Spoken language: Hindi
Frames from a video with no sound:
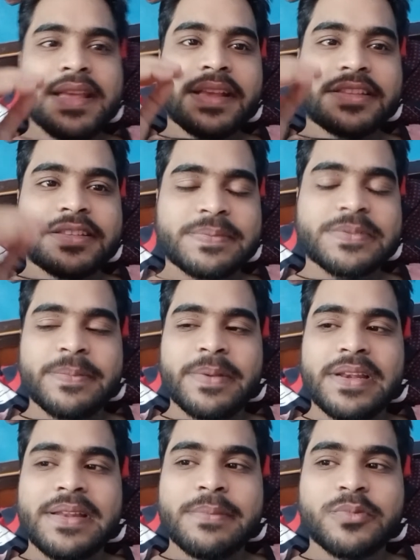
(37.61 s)
कि सबसे
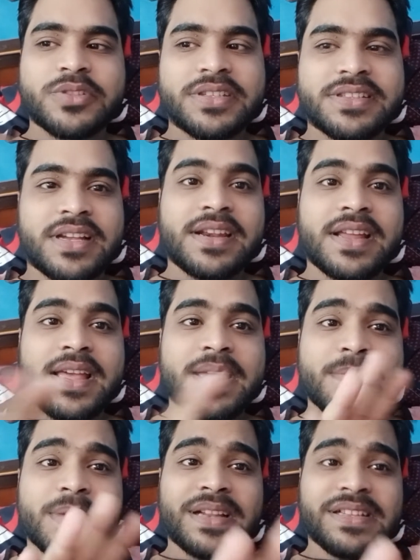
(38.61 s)
पहले मुझे जाना है
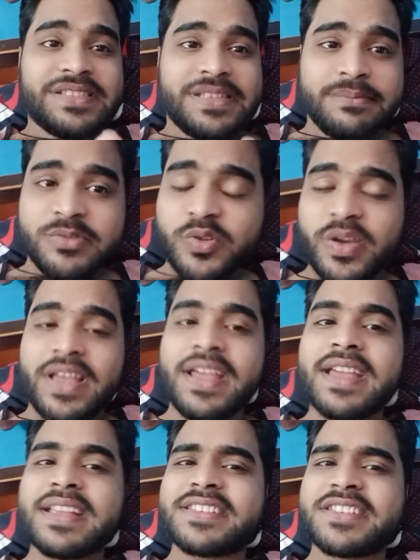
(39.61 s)
मेरा सिम जो है
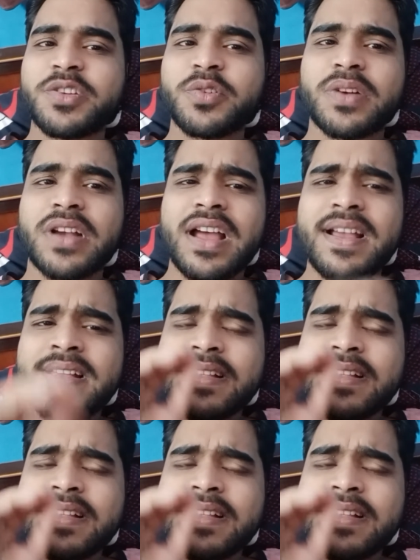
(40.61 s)
जियो का